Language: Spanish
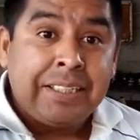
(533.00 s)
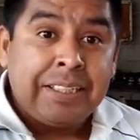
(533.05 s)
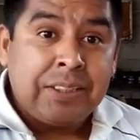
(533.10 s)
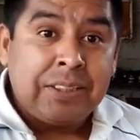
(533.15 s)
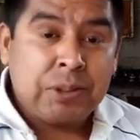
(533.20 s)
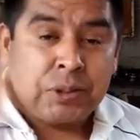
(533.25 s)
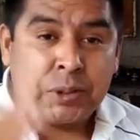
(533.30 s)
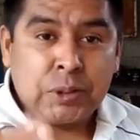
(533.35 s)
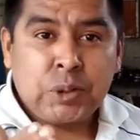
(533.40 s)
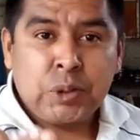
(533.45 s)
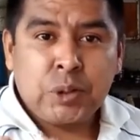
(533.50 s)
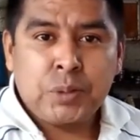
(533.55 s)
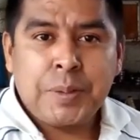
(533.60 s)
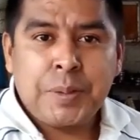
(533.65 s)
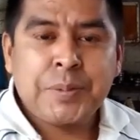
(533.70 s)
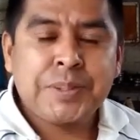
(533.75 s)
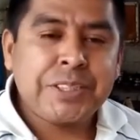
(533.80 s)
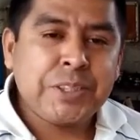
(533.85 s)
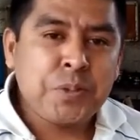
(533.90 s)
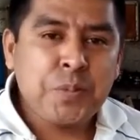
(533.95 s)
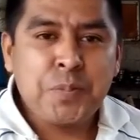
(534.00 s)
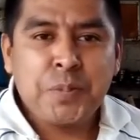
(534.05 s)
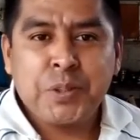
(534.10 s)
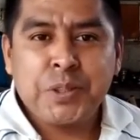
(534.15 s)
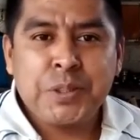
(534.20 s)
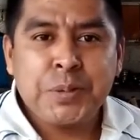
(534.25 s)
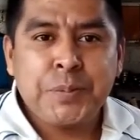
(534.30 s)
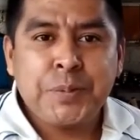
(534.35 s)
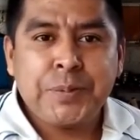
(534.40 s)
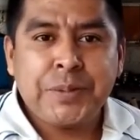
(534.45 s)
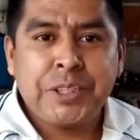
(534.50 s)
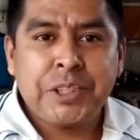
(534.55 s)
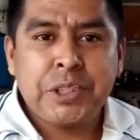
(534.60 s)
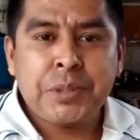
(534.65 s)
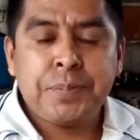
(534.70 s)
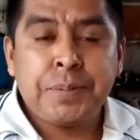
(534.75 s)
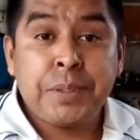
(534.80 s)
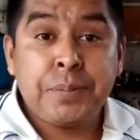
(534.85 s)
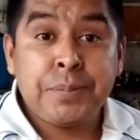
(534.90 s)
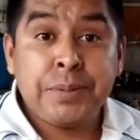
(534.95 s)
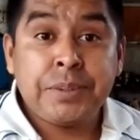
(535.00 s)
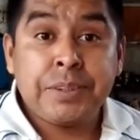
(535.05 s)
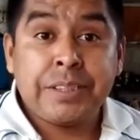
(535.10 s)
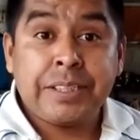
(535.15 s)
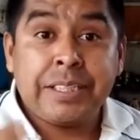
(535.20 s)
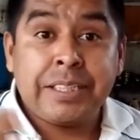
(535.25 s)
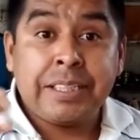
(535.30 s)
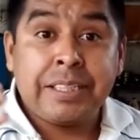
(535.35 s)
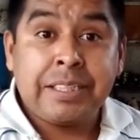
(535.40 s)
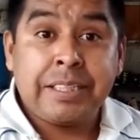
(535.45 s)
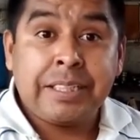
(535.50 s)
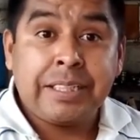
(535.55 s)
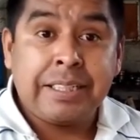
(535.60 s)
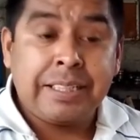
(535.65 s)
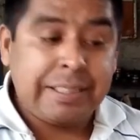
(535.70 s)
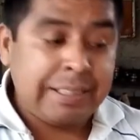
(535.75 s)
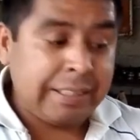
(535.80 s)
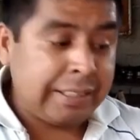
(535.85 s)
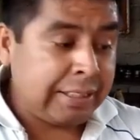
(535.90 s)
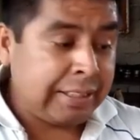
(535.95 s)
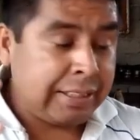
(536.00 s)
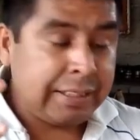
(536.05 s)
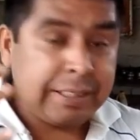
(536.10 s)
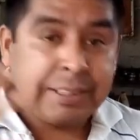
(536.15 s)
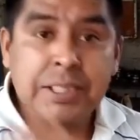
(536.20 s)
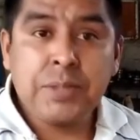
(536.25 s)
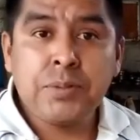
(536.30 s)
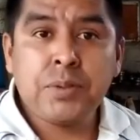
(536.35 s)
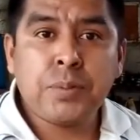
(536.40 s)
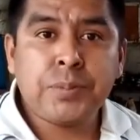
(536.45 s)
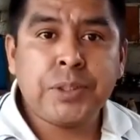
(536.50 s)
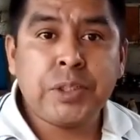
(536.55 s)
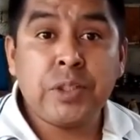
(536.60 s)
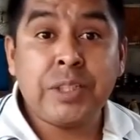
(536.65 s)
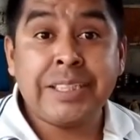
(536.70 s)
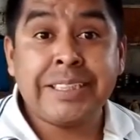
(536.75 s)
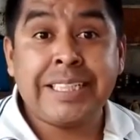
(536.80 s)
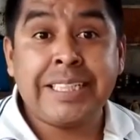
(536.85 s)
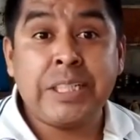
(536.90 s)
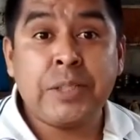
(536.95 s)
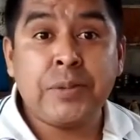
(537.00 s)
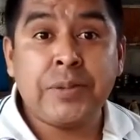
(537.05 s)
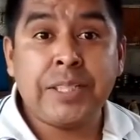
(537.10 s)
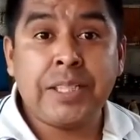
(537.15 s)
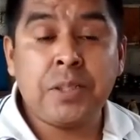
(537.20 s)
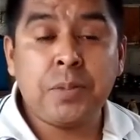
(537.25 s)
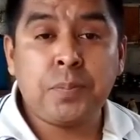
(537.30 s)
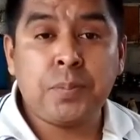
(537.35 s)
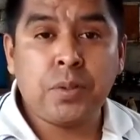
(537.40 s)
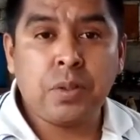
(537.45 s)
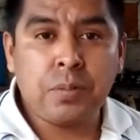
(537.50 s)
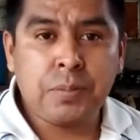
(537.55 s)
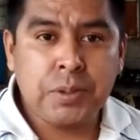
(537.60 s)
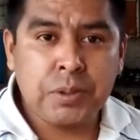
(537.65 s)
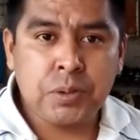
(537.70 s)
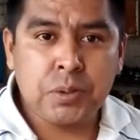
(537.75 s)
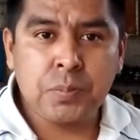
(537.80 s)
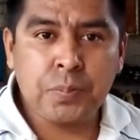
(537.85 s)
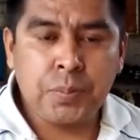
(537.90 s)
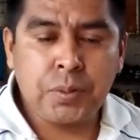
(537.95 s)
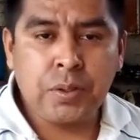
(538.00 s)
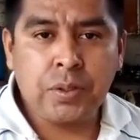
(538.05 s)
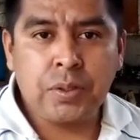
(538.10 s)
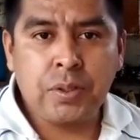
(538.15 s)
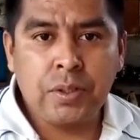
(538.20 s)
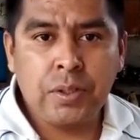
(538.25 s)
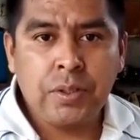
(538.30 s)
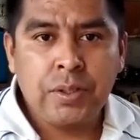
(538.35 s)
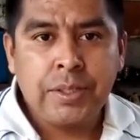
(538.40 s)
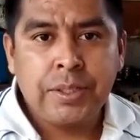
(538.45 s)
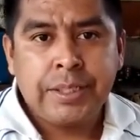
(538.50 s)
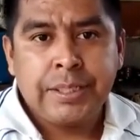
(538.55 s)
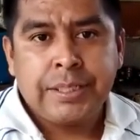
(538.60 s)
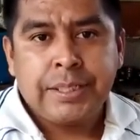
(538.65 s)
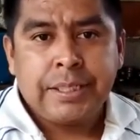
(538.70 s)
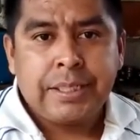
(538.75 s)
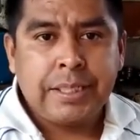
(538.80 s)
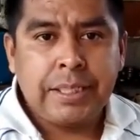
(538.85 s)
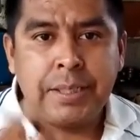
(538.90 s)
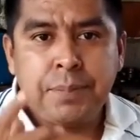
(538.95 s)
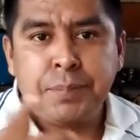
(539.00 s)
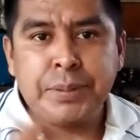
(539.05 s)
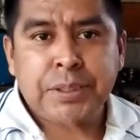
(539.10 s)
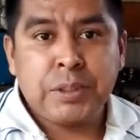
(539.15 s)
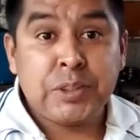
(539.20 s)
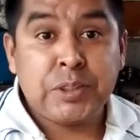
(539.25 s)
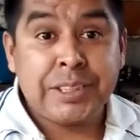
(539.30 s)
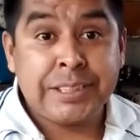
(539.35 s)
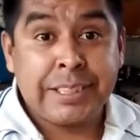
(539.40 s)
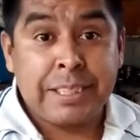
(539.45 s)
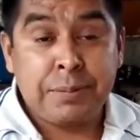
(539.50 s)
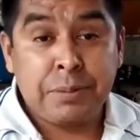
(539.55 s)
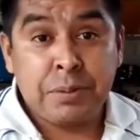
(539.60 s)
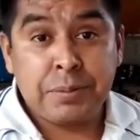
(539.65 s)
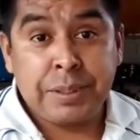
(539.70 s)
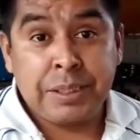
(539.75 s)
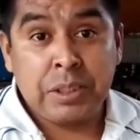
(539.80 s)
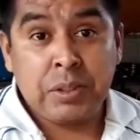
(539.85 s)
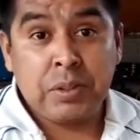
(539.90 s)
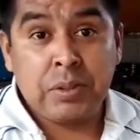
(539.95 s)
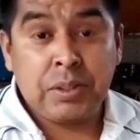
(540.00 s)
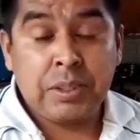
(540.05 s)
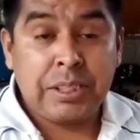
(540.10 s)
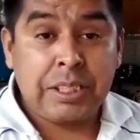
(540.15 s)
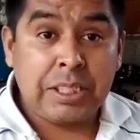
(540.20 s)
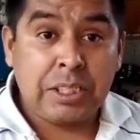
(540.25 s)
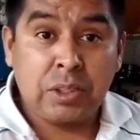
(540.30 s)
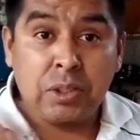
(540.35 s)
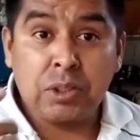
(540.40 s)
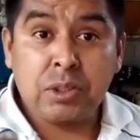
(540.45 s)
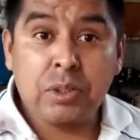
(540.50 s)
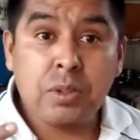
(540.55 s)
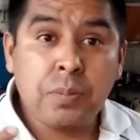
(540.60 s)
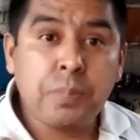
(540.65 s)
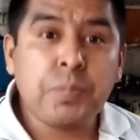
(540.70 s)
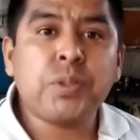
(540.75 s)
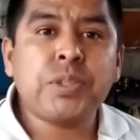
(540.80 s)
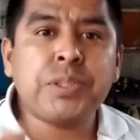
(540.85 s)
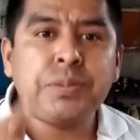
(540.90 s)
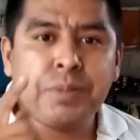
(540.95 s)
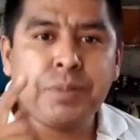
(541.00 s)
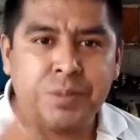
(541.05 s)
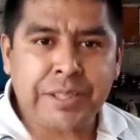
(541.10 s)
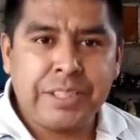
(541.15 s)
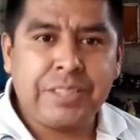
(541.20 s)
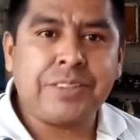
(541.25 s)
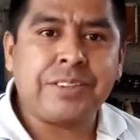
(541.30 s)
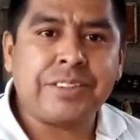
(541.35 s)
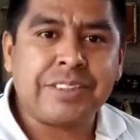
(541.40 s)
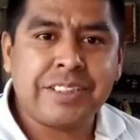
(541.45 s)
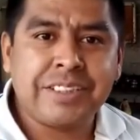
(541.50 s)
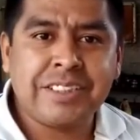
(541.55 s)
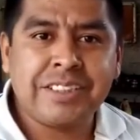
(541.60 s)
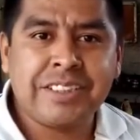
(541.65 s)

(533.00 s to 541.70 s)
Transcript: Nosotros nos vemos en un próximo video, esperemos que eh, esta información les haya ayudado por lo menos un poco y pues nos estaremos viendo en otro próximo video.